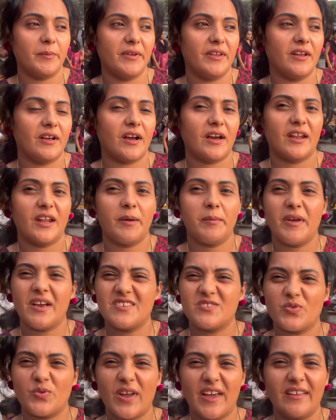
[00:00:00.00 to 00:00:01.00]
में दिखाना है यहाँ
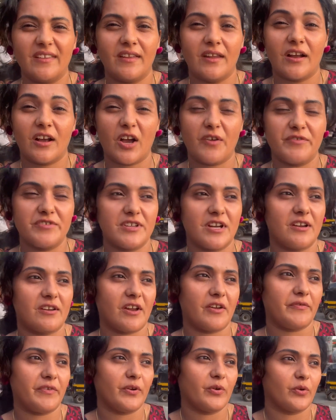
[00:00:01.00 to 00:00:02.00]
से लाइन दे रहा काफ़ी ज़्यादा
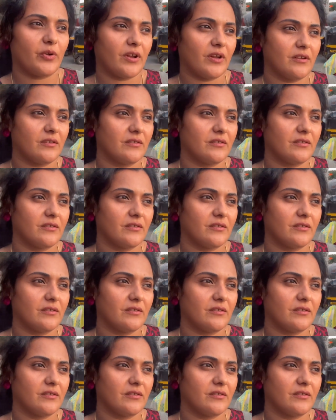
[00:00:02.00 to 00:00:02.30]
ट्रैफिक हो रहा